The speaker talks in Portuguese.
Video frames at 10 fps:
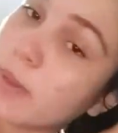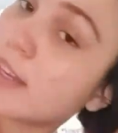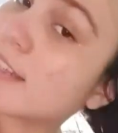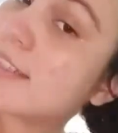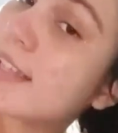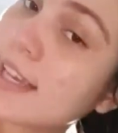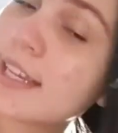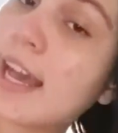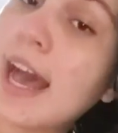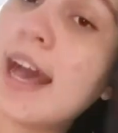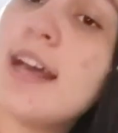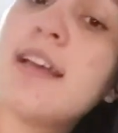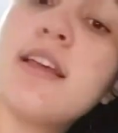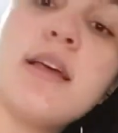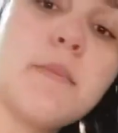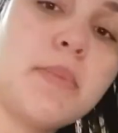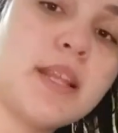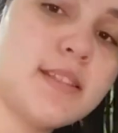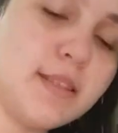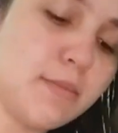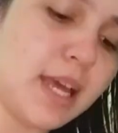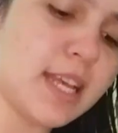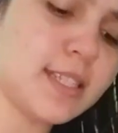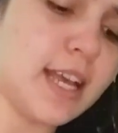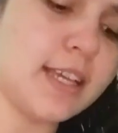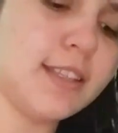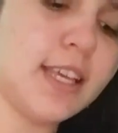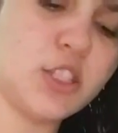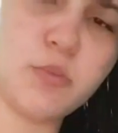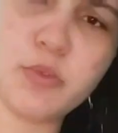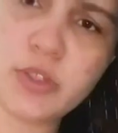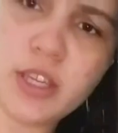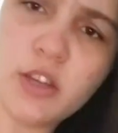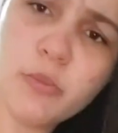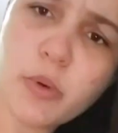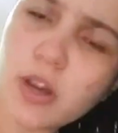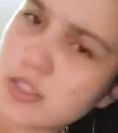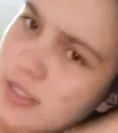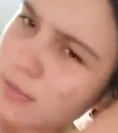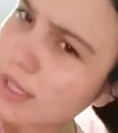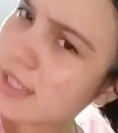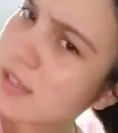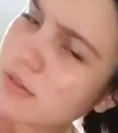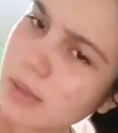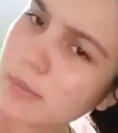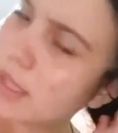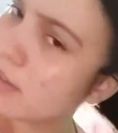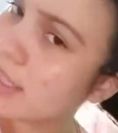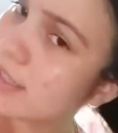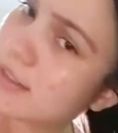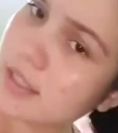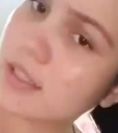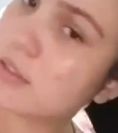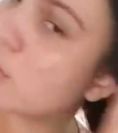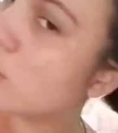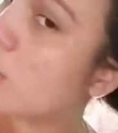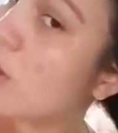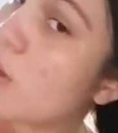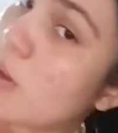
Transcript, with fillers: espero ele secar pra desembaraçar, entende? Porque não pode desembaraçar o cabelo ele estando